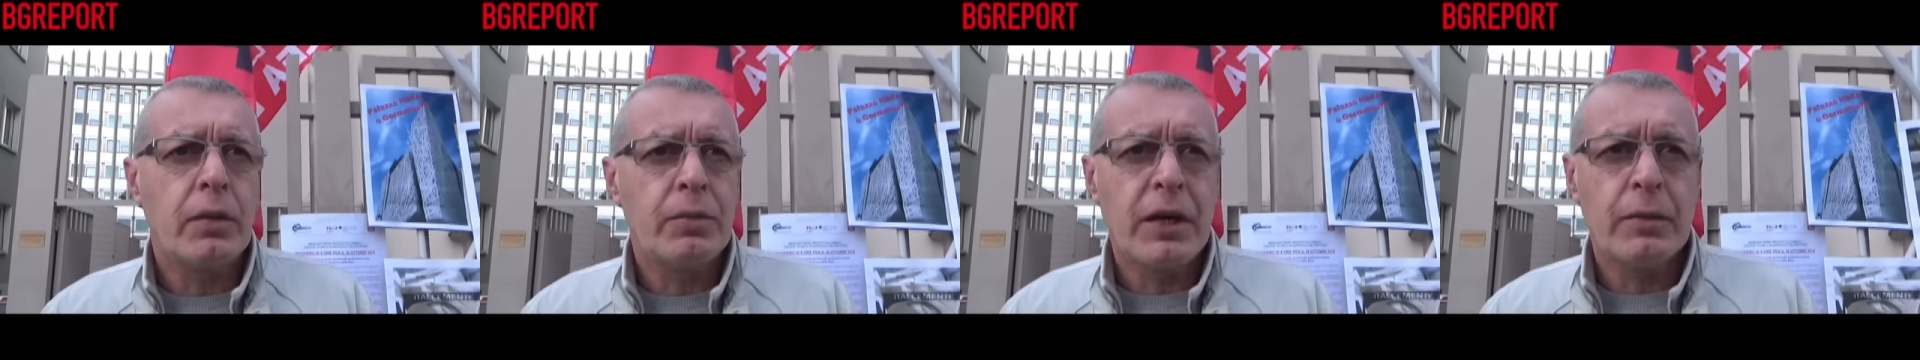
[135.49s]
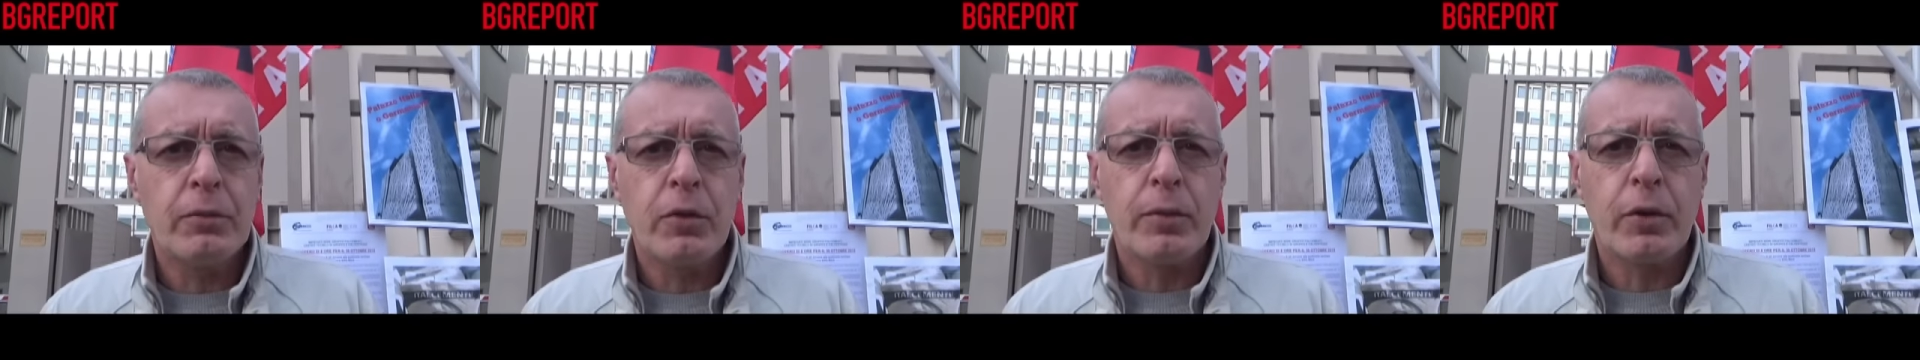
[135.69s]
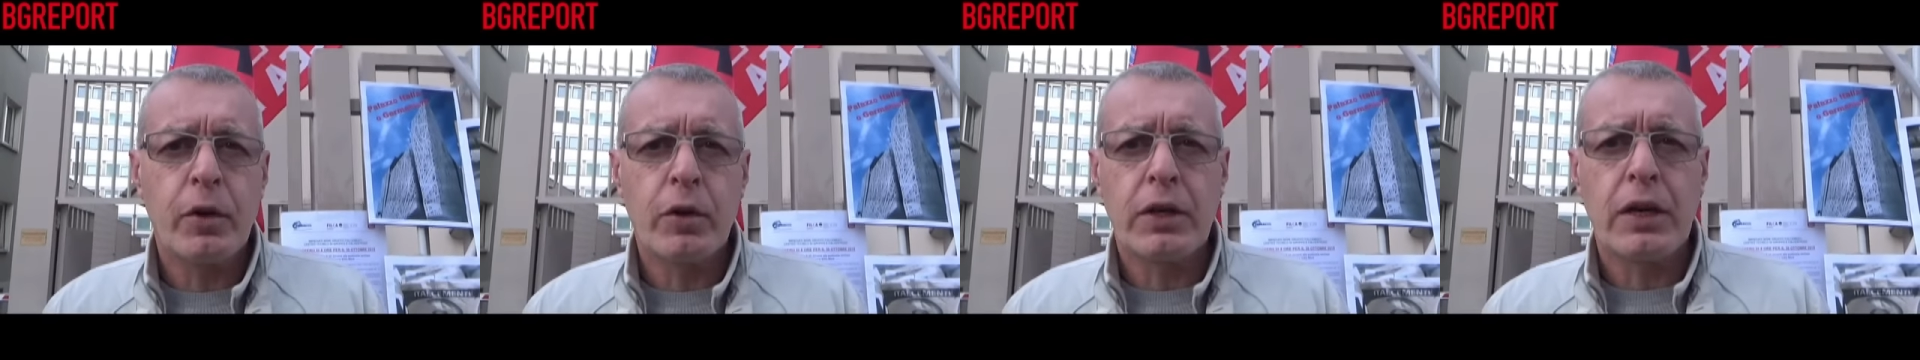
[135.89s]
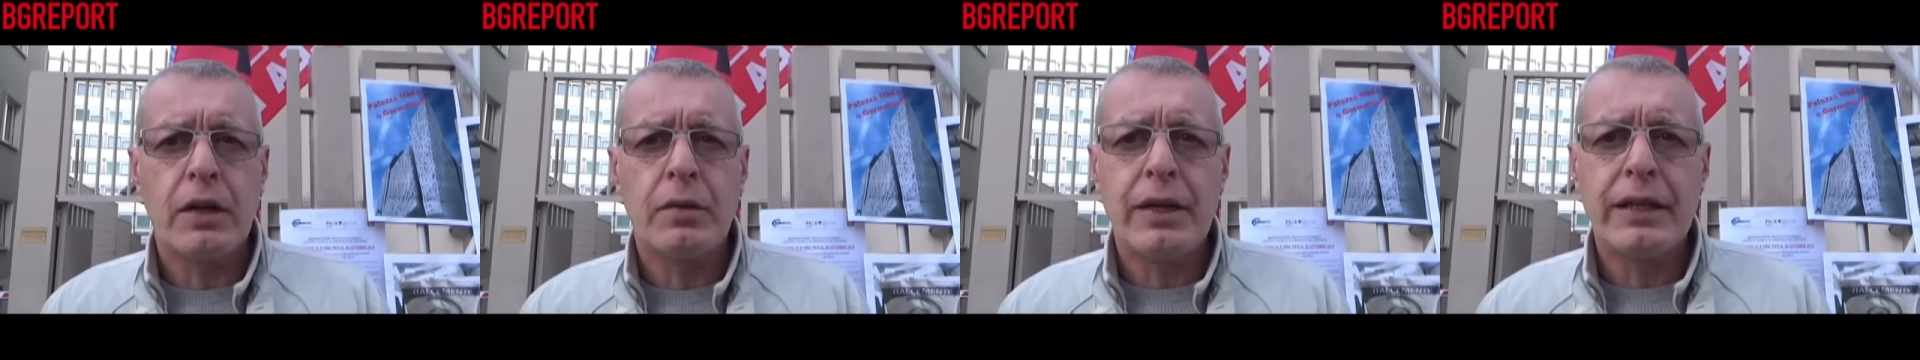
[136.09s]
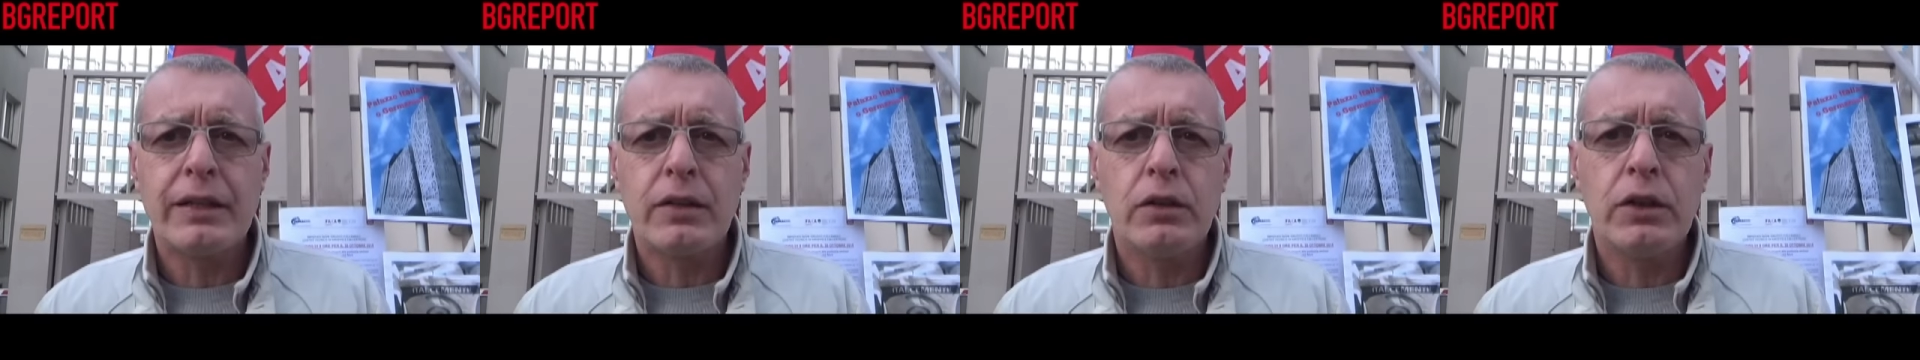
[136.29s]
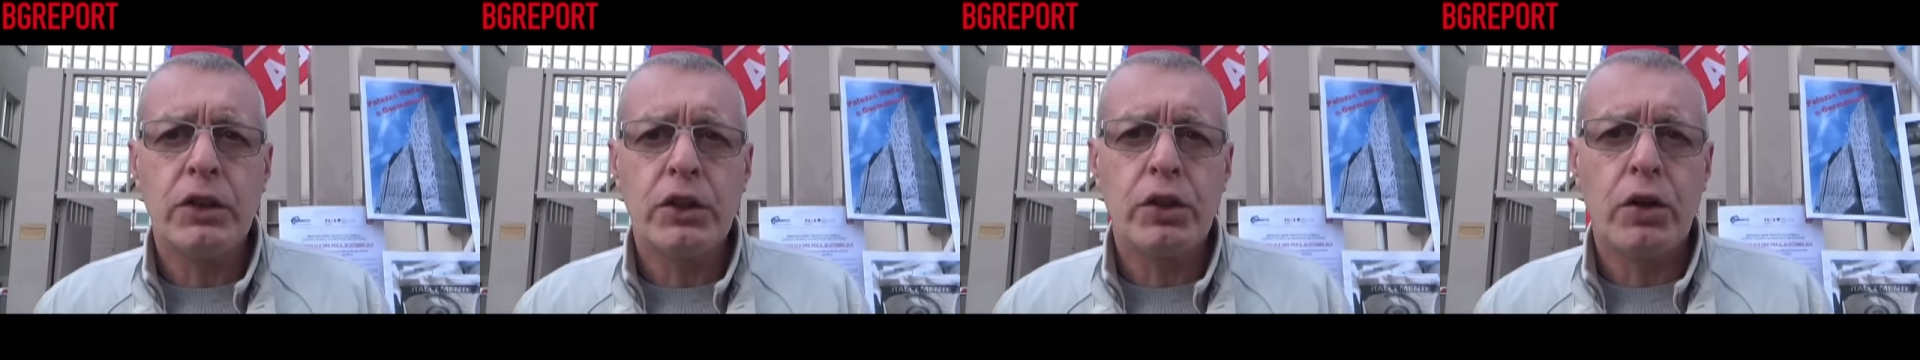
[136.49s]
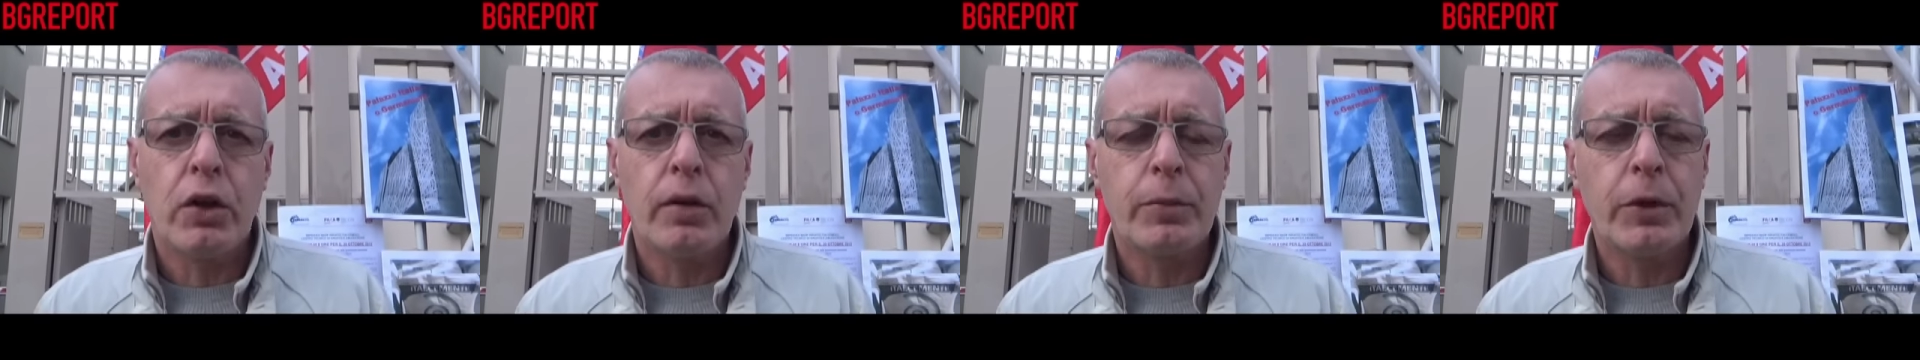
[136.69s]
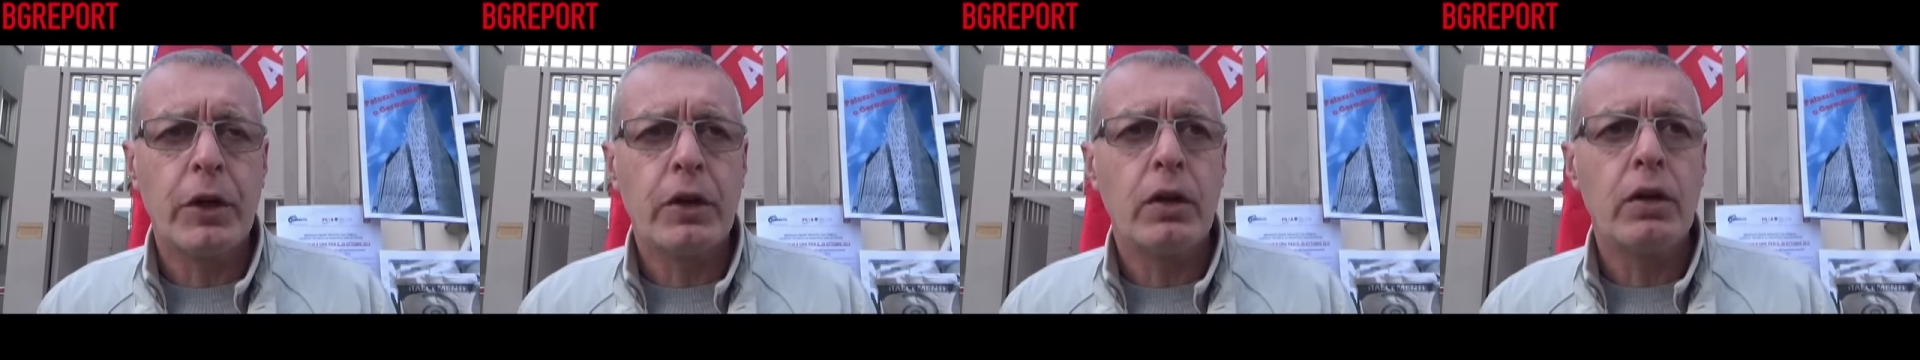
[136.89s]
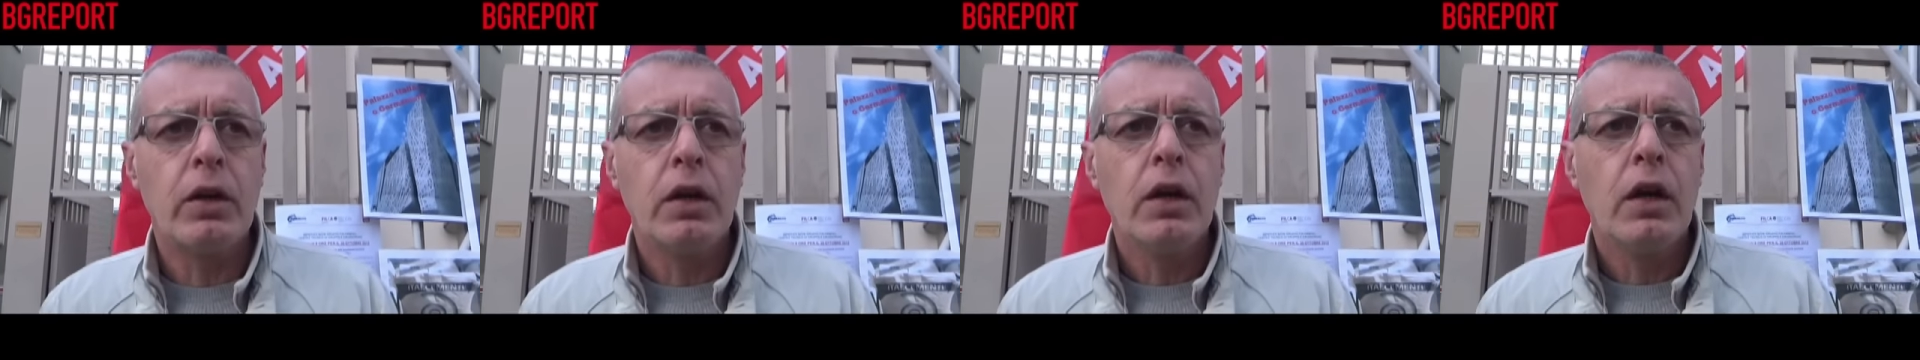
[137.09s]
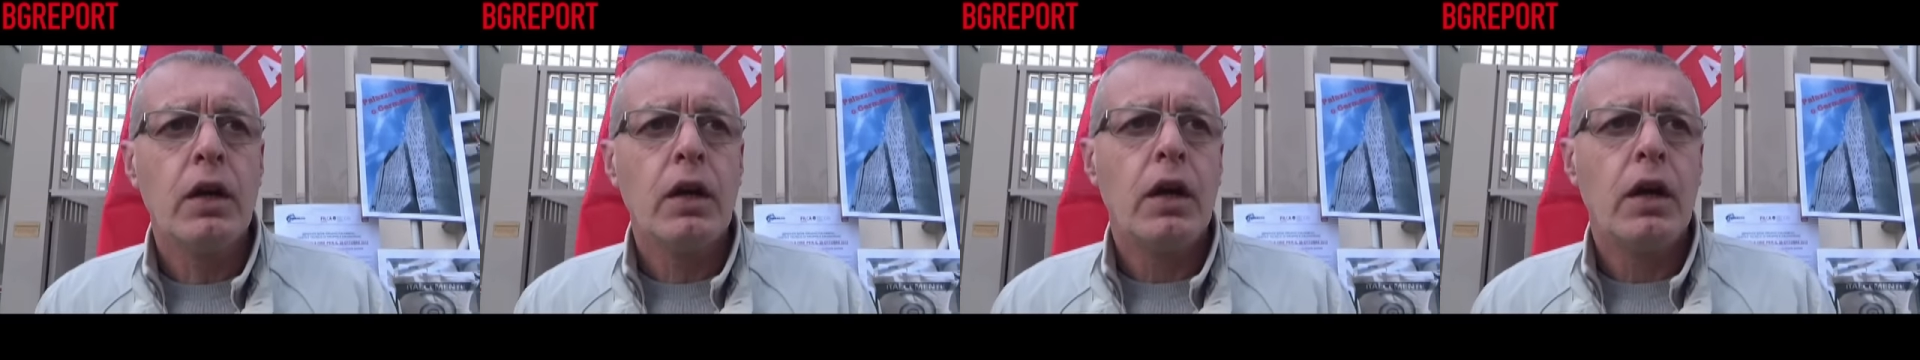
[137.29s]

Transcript: abbiamo proclamato di sciopero,